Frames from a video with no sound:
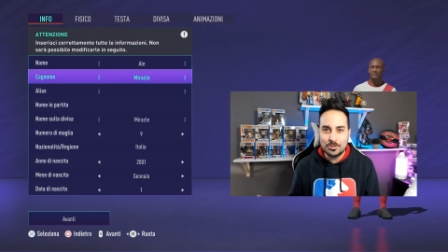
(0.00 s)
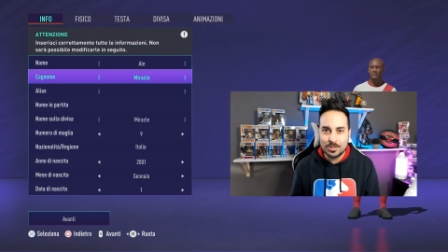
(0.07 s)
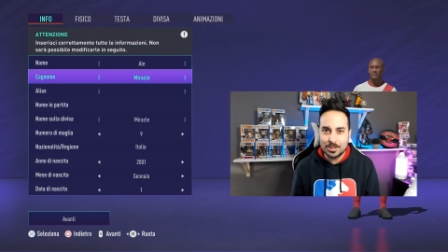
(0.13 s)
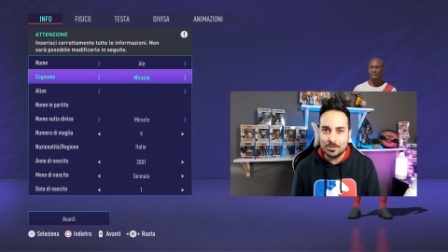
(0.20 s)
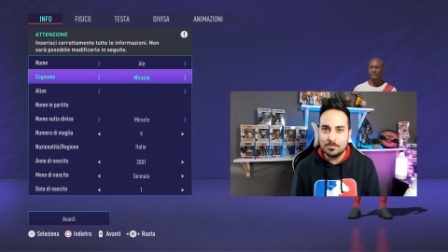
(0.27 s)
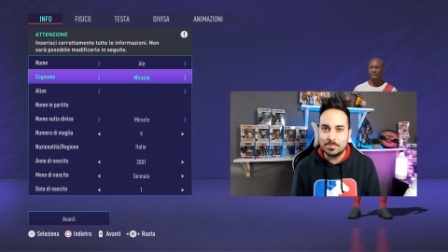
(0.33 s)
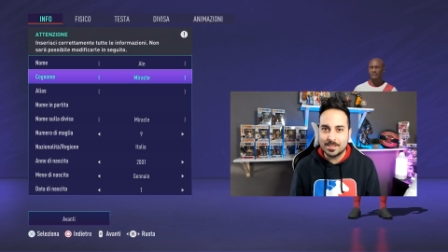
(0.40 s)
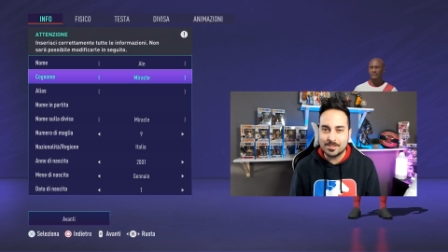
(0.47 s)
io creo
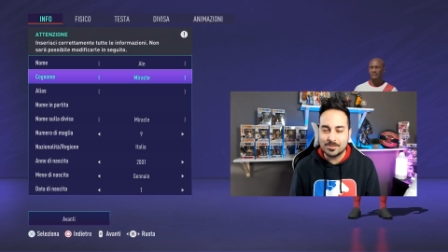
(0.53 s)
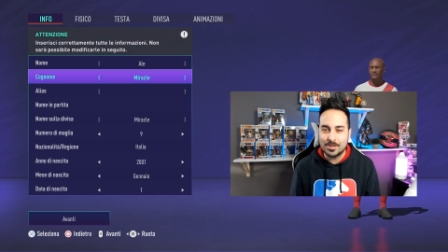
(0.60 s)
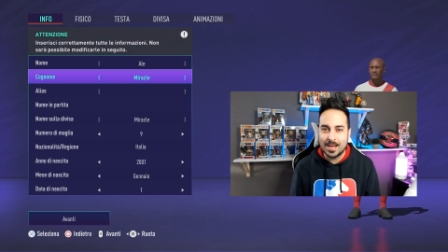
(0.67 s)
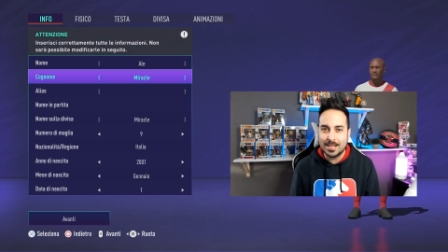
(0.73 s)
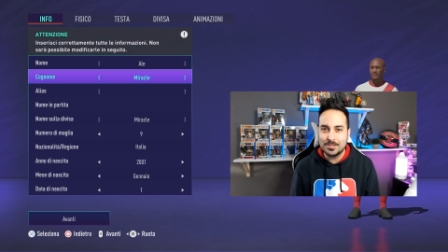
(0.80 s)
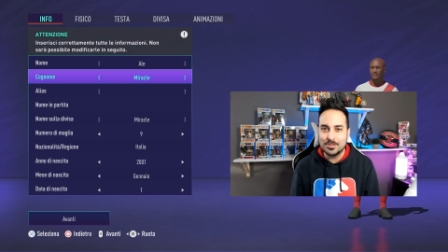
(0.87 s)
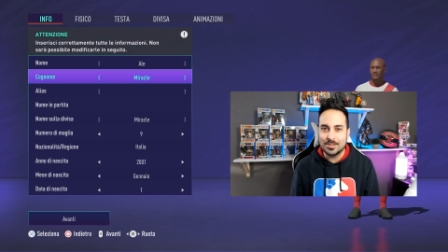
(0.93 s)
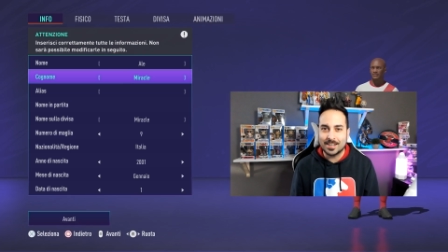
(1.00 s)
il
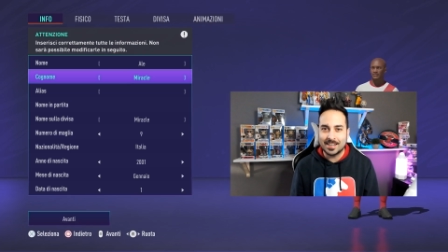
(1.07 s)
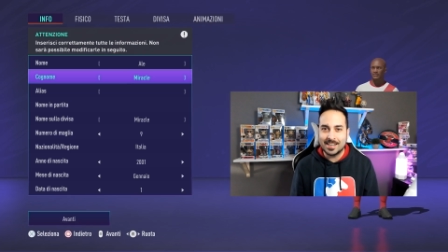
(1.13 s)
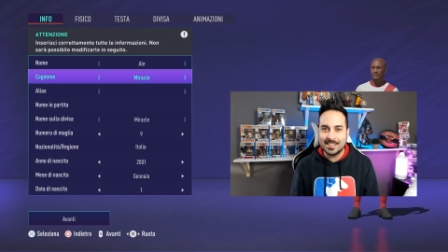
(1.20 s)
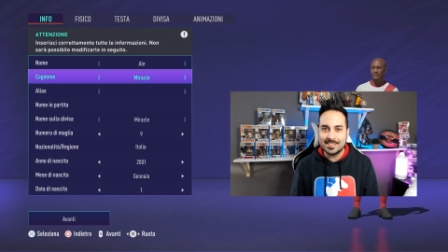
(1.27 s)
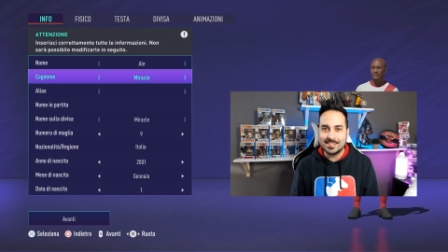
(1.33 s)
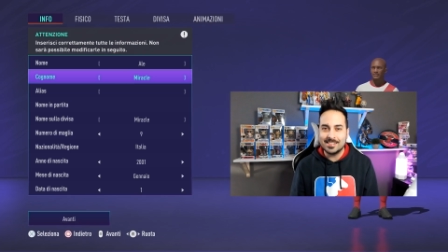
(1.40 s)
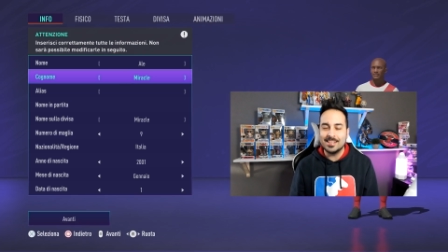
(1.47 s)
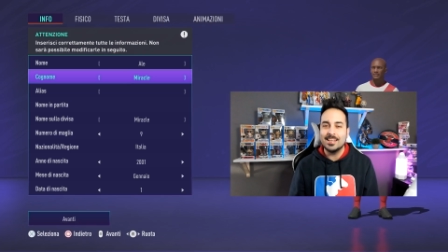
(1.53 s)
personaggio,
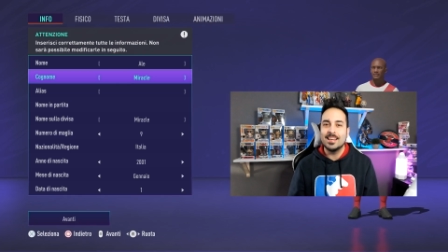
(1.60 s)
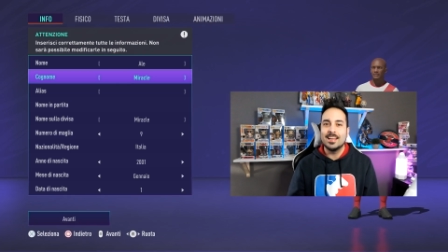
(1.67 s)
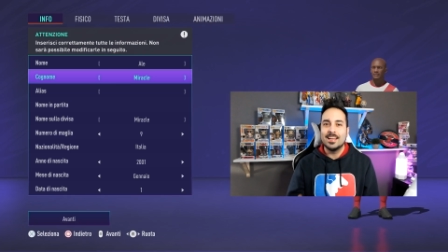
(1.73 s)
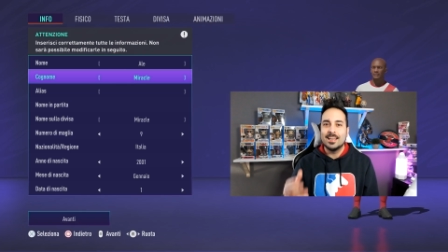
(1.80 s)
ragazzi,